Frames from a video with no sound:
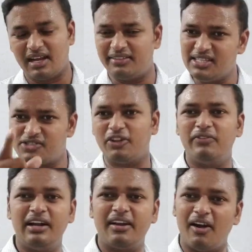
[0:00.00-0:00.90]
అది
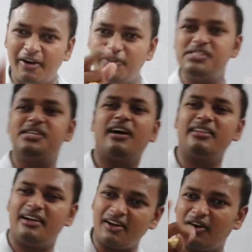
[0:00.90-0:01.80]
చదువు అంటే ఆడు
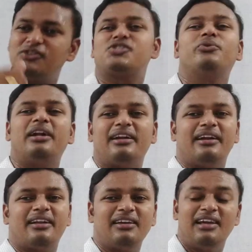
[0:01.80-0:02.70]
విద్యార్థి అంటే ఆడు స్టూడెంట్
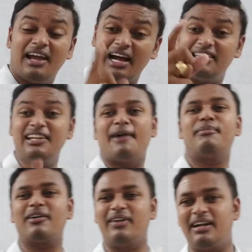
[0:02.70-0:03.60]
అంటే అది
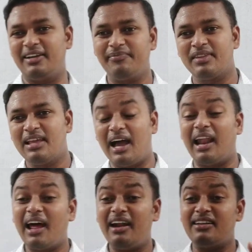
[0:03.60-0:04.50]
నమ్మకం అంటే
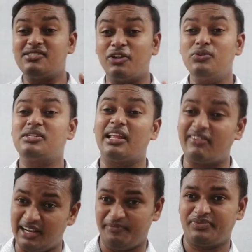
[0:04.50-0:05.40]
అలాంటి చదువు
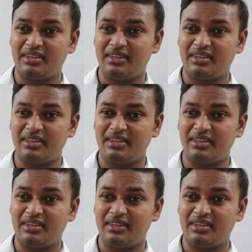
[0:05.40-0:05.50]
చదవాల